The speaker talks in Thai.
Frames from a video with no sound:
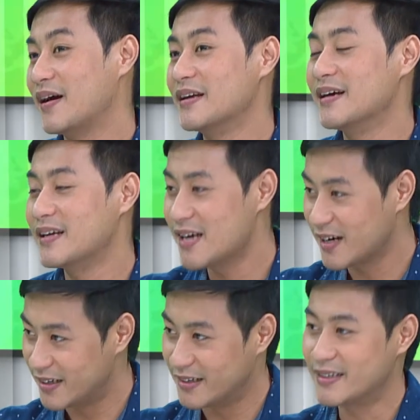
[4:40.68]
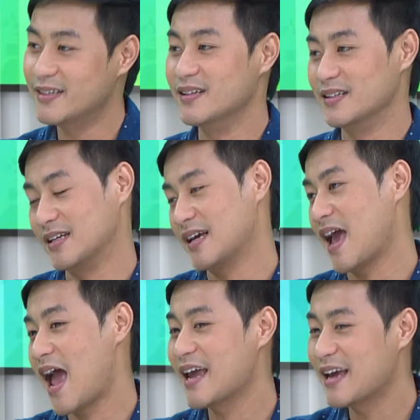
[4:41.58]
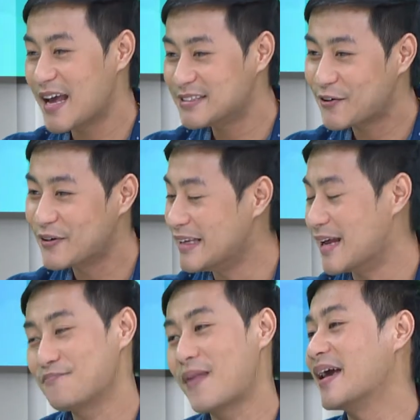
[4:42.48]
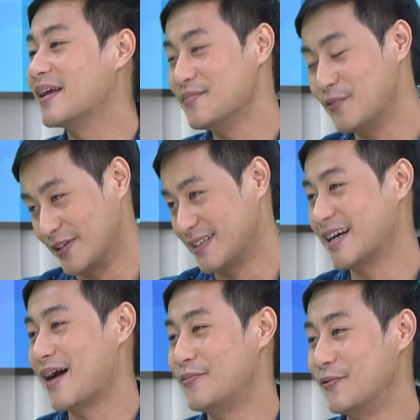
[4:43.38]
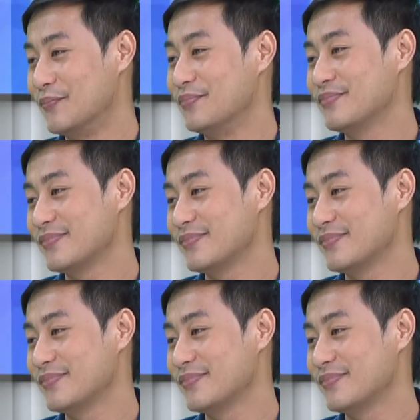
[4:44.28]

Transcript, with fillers: บางทีก็เที่ยงคืนตีหนึ่งอย่างเงี้ยให้ให้เจ้าหนี้เนี่ยไปกันให้หมดครับผม